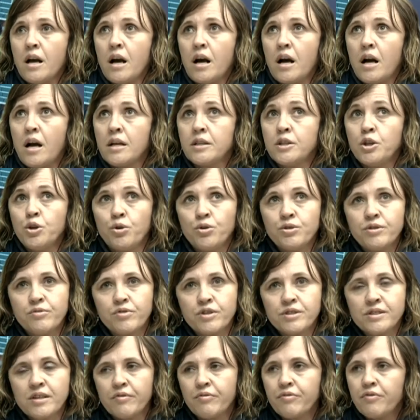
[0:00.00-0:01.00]
ah, de onde
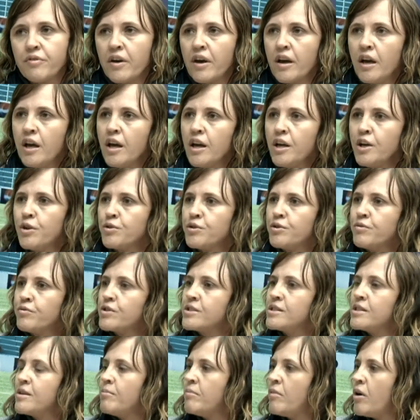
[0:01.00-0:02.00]
você vem, onde
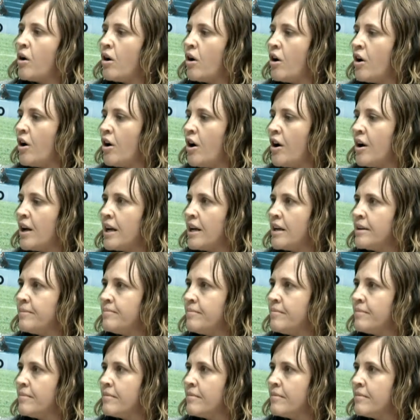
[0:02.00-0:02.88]
você mora.